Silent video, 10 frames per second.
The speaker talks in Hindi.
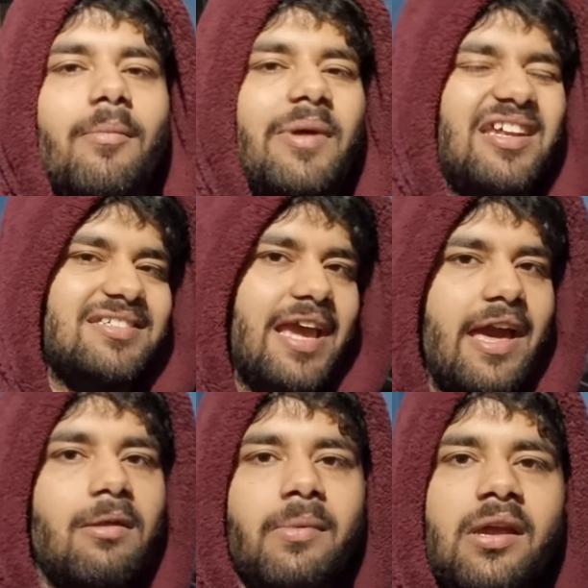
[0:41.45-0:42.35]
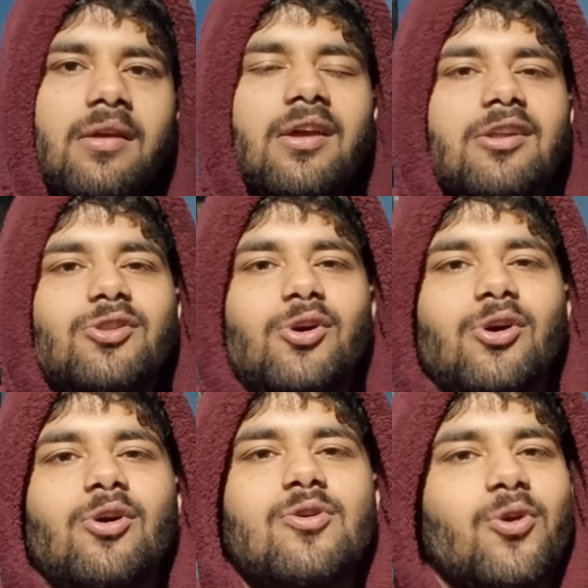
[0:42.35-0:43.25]
मेरे शहर में
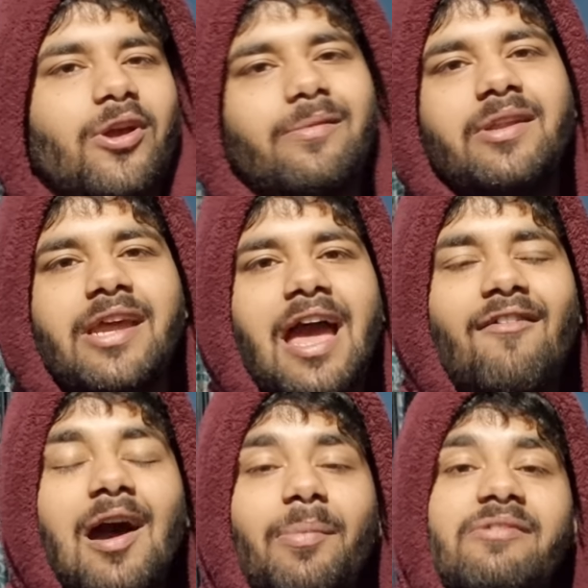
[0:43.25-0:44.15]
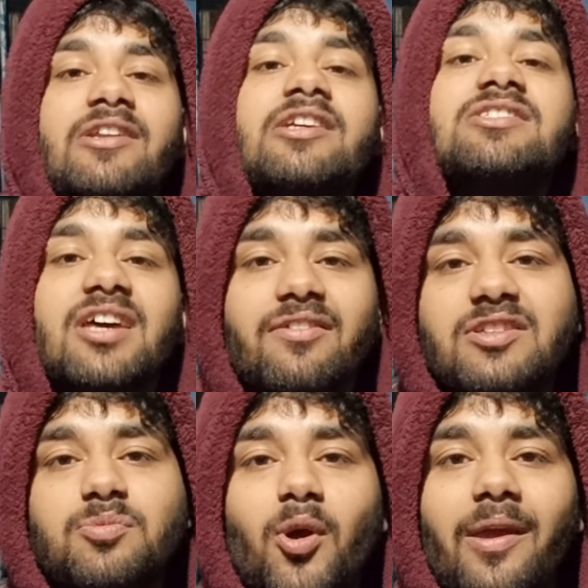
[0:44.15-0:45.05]
तो कोई भी नहीं आया वहां पे इवन की
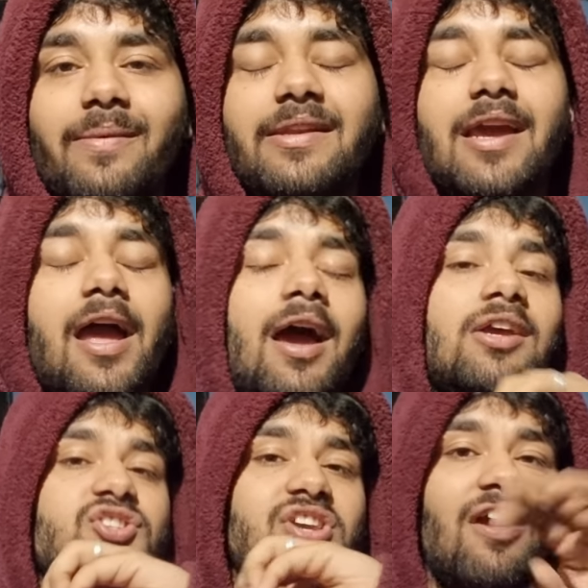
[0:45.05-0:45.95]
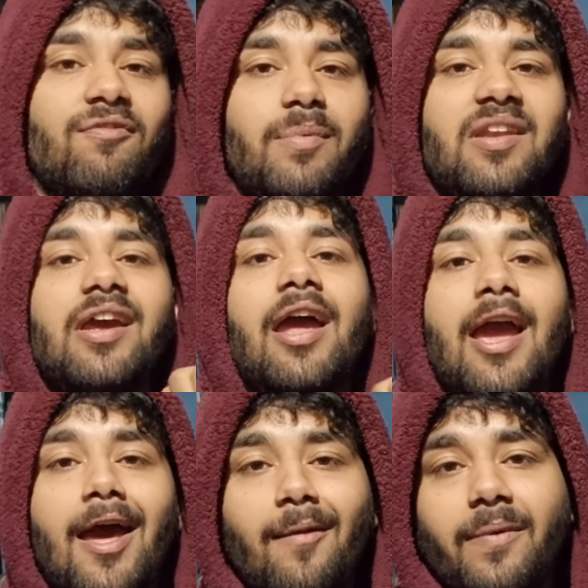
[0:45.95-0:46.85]
सर्विस बॉय भी नहीं आया शेफ भी नहीं
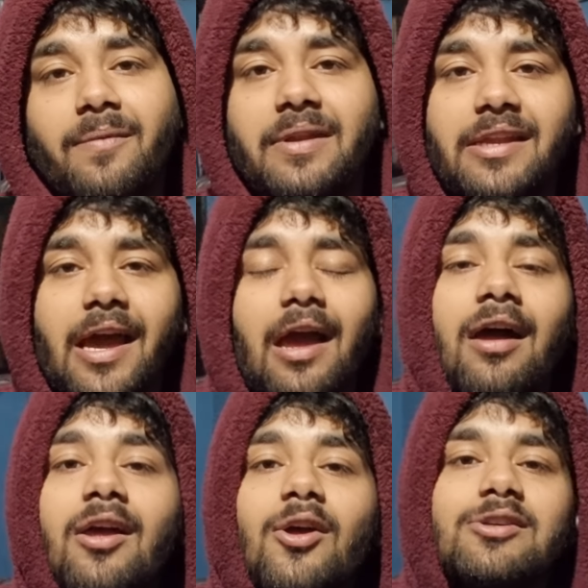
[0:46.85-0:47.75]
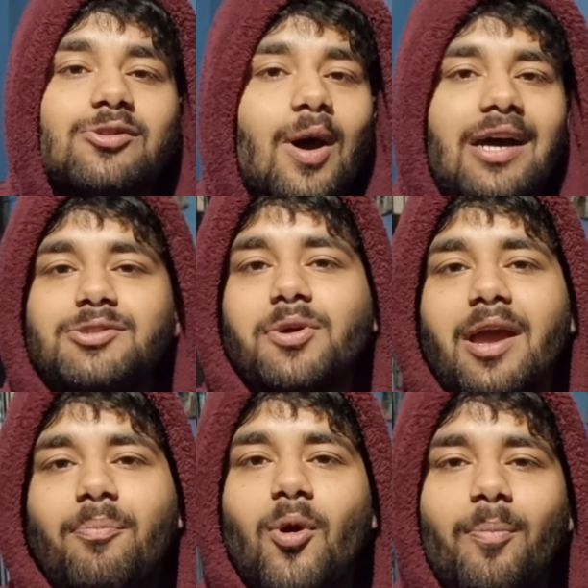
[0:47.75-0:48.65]
आया हेल्पर भी नहीं आया सो आज हो
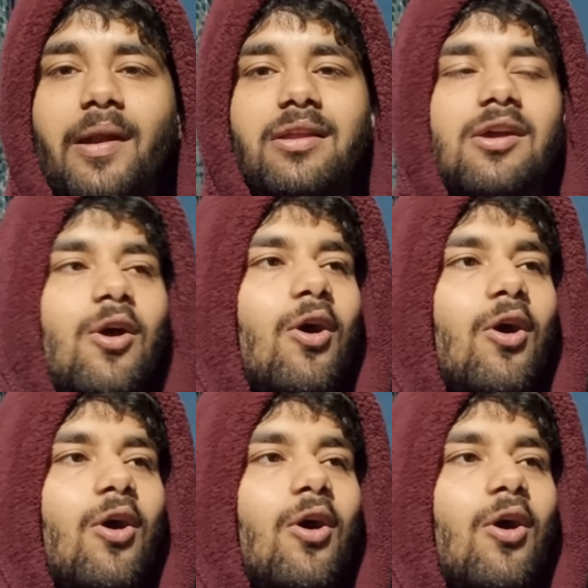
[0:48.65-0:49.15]
गया पोपट